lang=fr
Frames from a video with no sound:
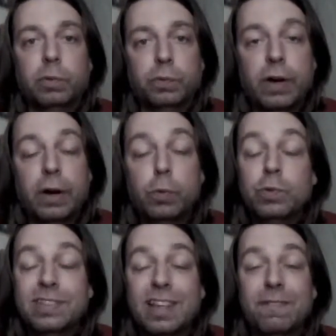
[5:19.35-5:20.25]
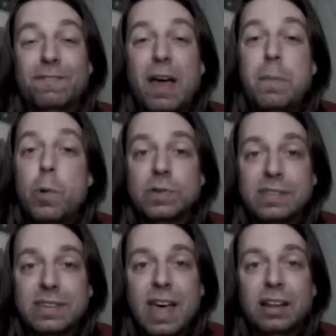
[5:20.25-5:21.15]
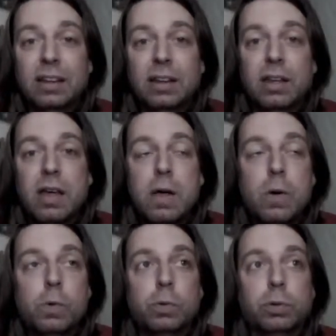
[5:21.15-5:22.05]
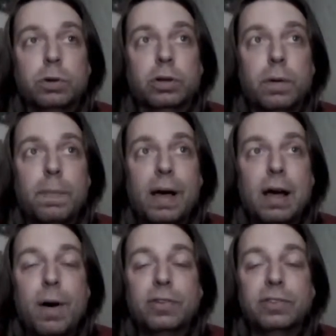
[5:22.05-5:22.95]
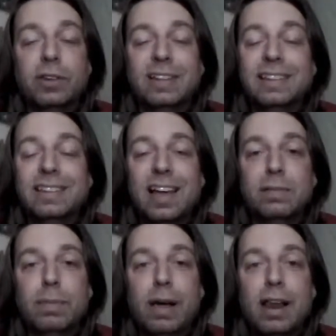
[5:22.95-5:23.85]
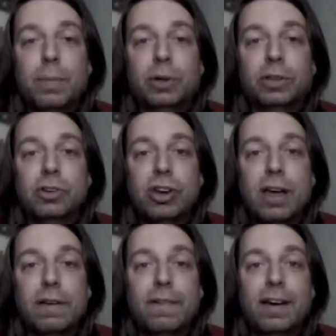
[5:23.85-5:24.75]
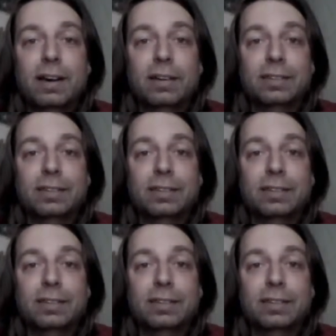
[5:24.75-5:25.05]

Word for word: vers où cette fameuse carte que Balabar s'est donné tant de mal à protéger, à faire,